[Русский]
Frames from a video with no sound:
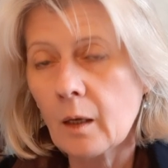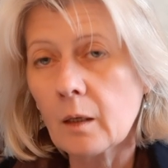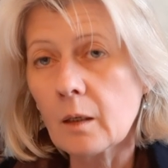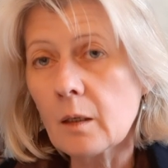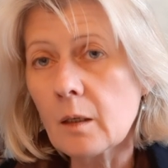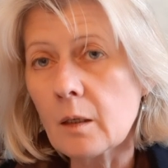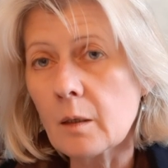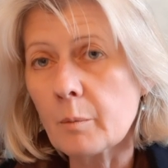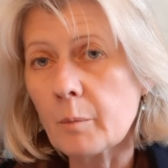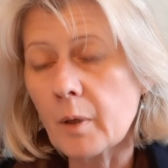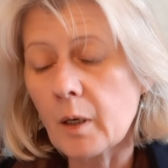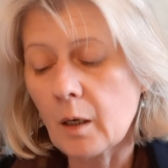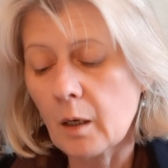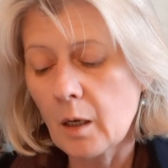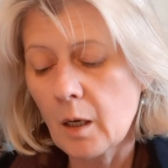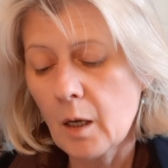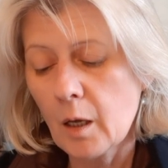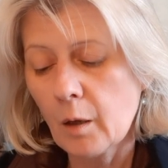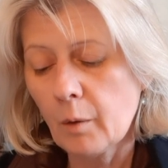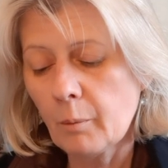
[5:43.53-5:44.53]
ибо
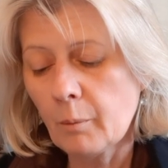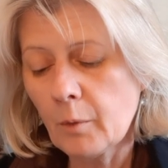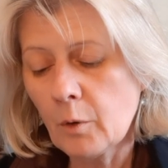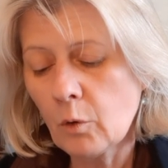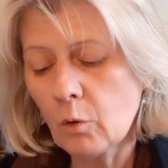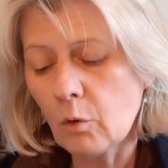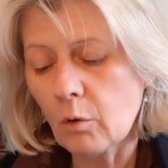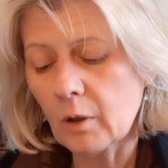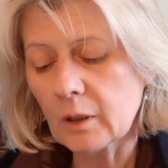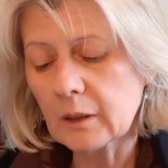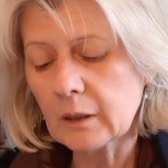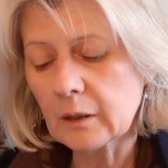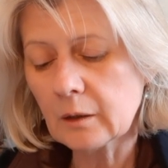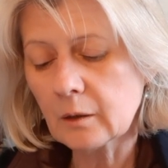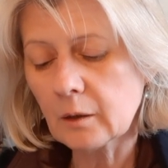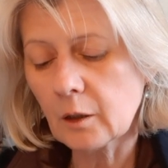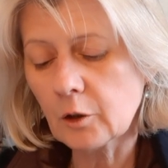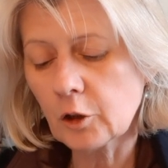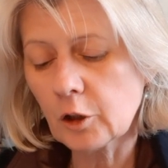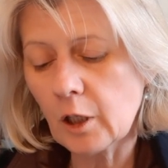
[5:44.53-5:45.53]
мед
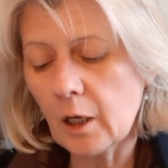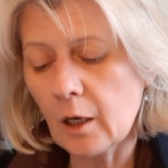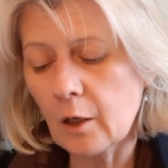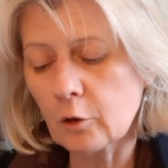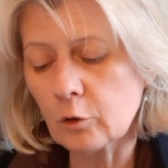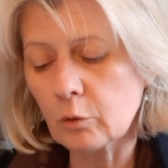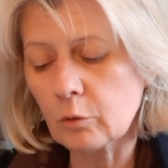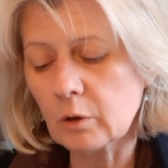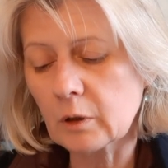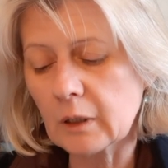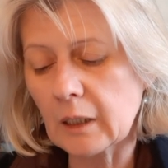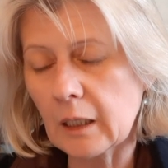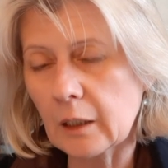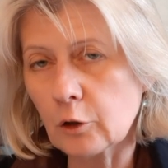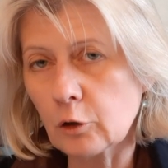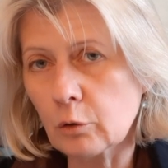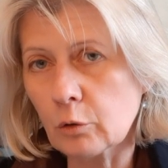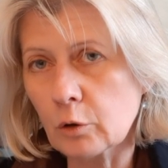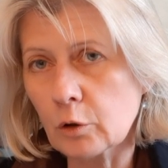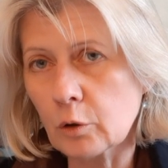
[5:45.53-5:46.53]
источают уста
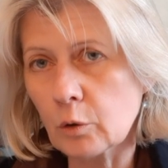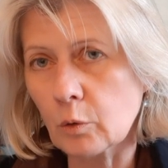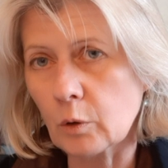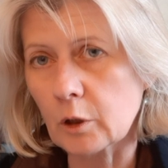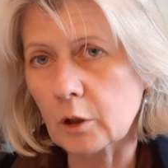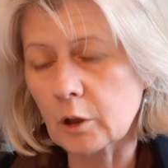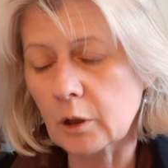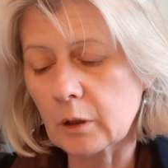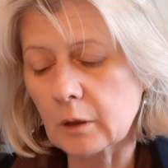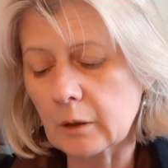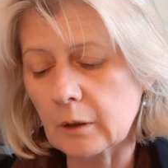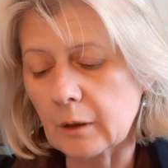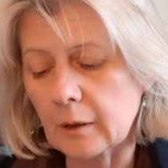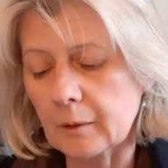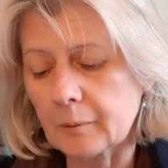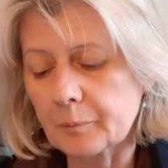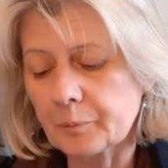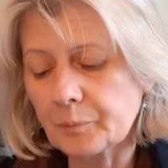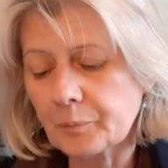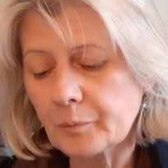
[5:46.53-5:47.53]
чужой
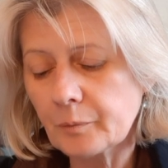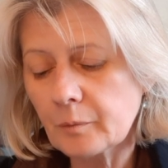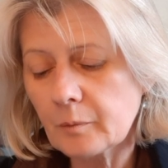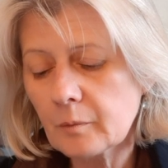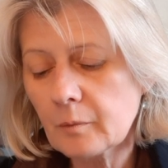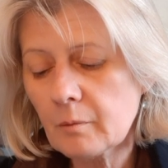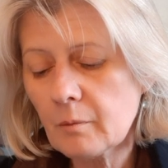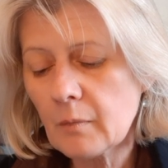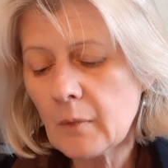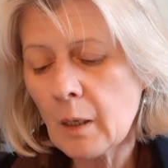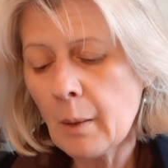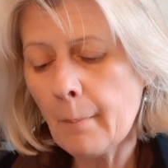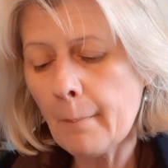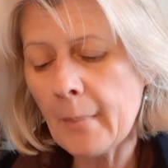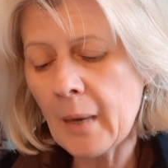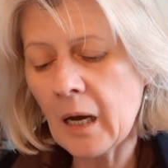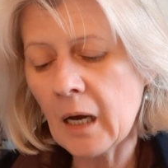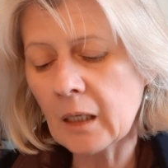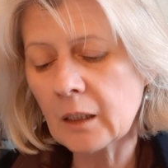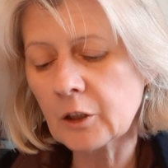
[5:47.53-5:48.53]
жены.
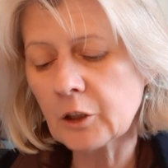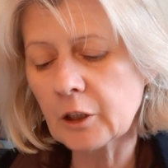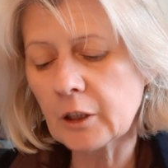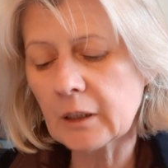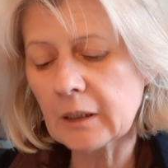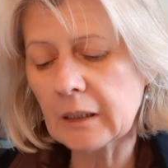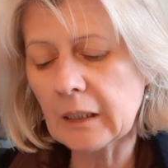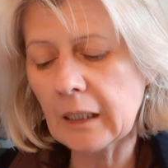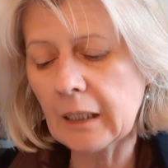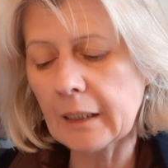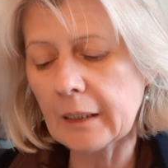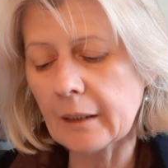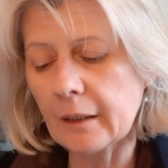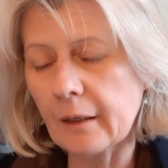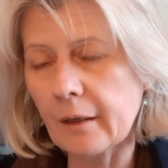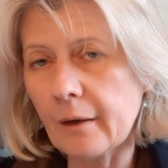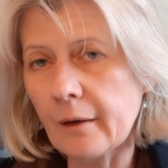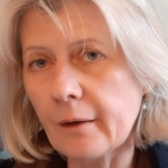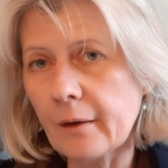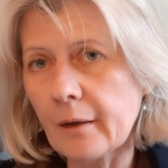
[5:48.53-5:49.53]
Мягче
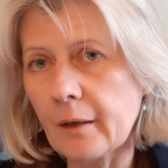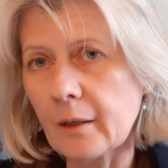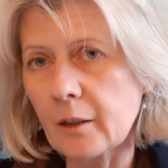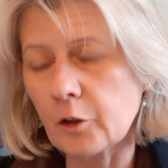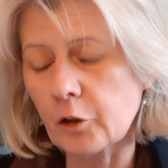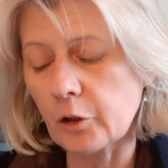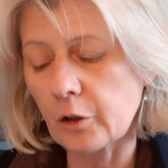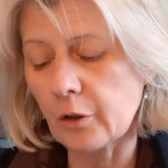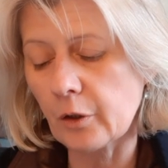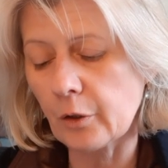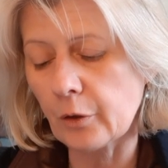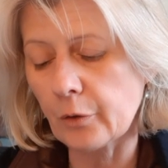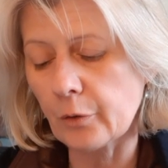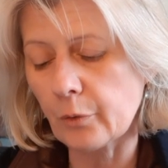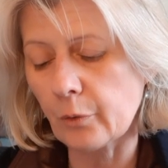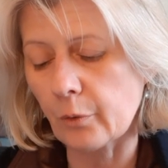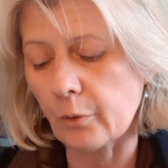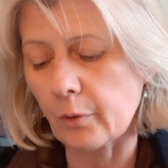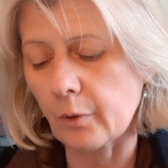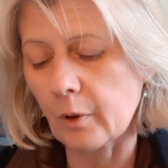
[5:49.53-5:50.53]
елея речь
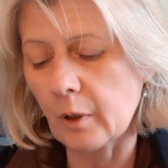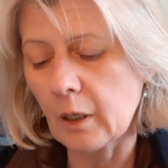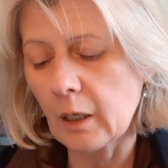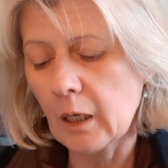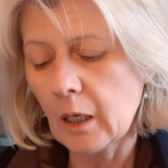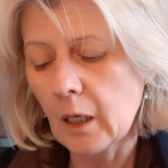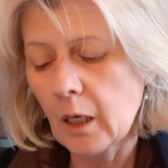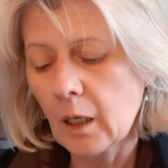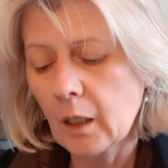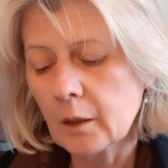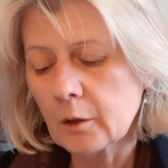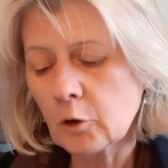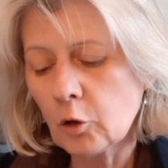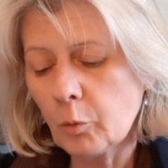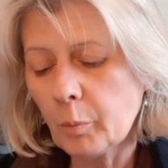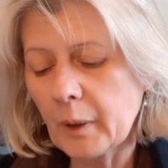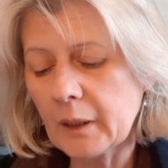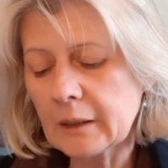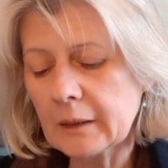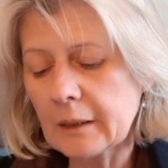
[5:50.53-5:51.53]
ее, но
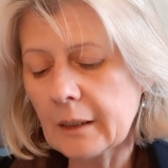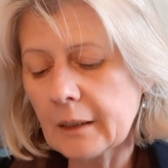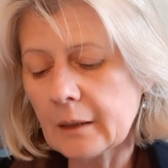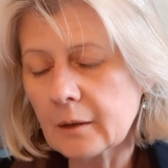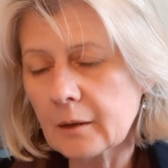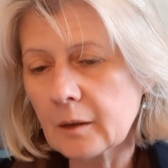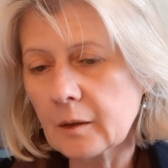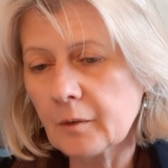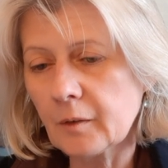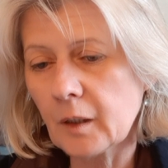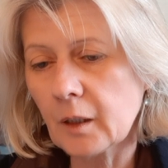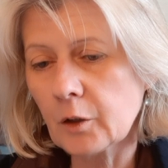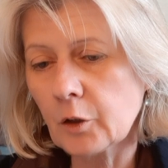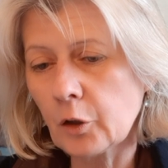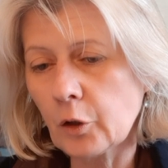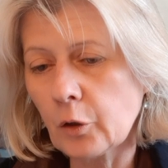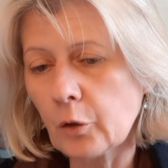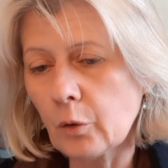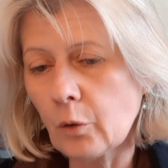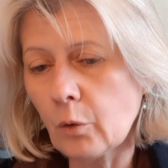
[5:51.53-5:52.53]
последствия от
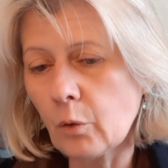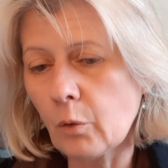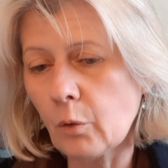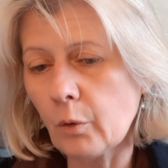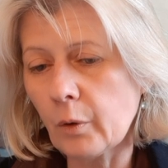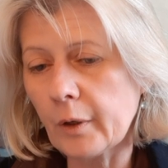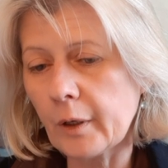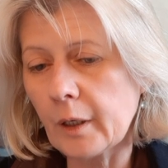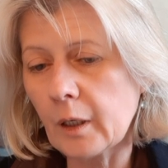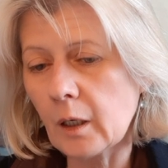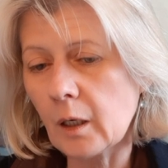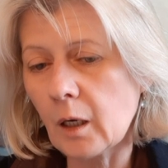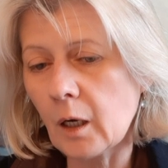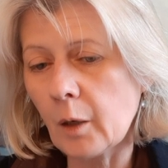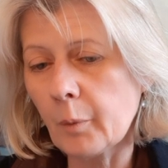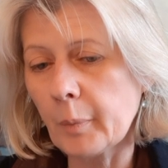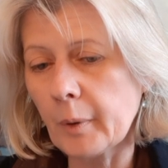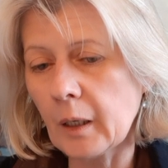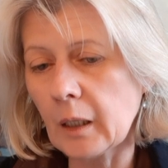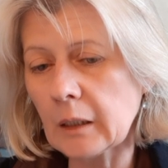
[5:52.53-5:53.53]
нее горькие,
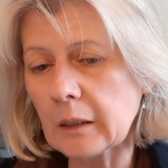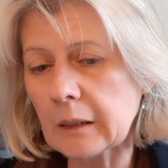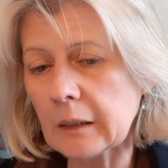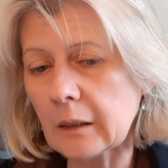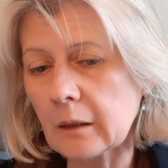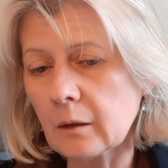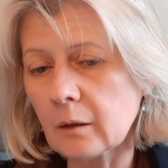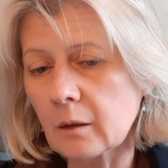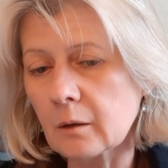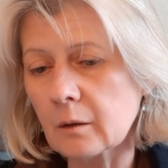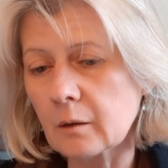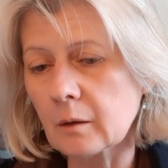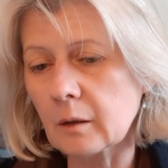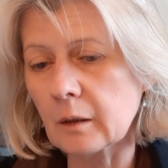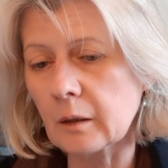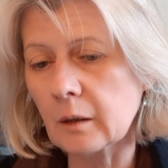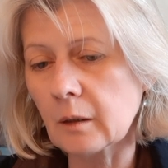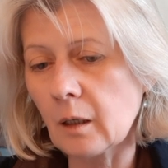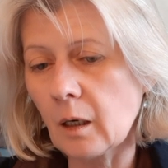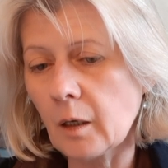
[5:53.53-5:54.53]
как полынь,
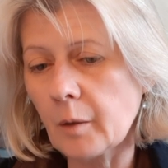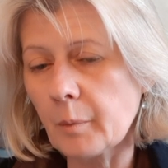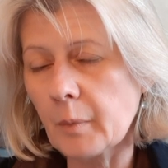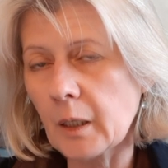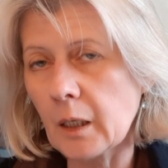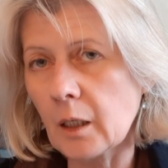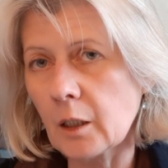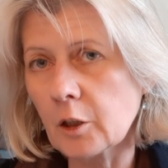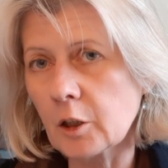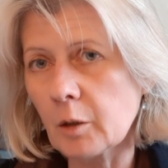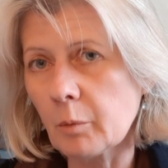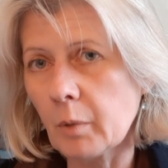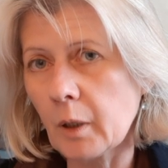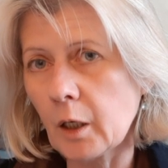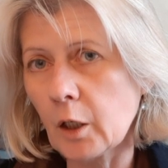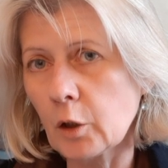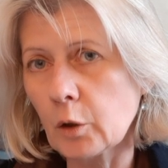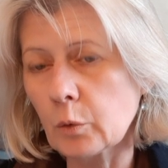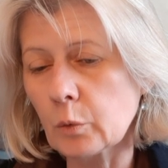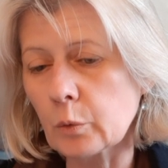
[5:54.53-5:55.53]
остры, как меч,
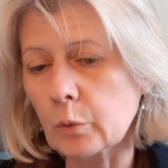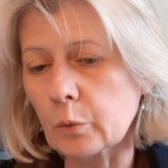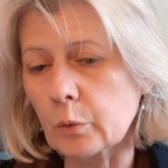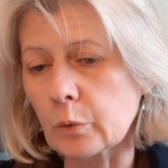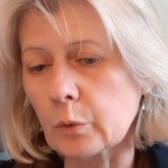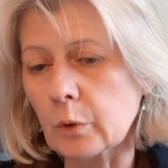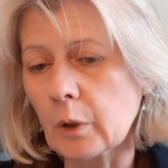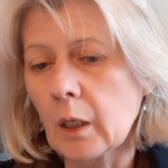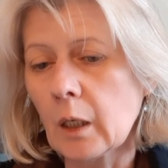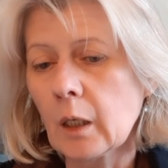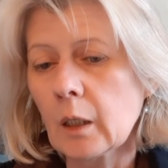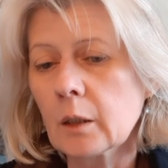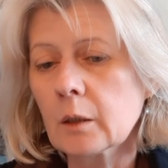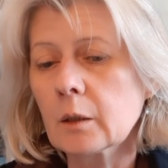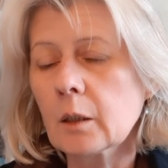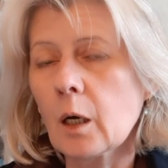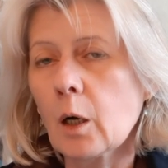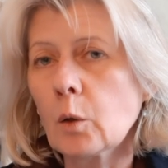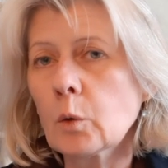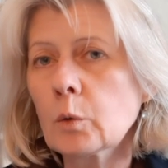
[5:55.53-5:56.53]
обою,
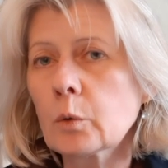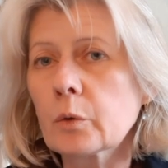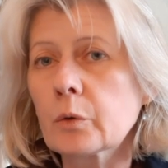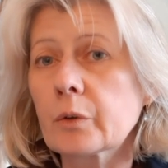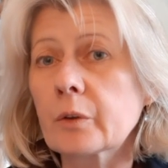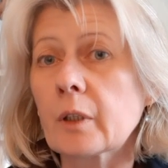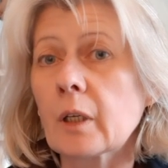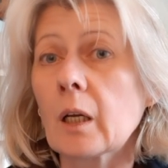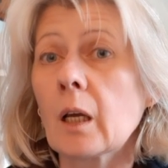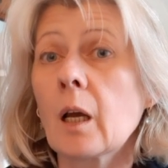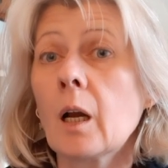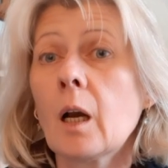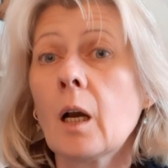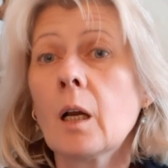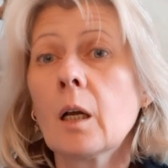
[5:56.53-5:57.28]
да устрый.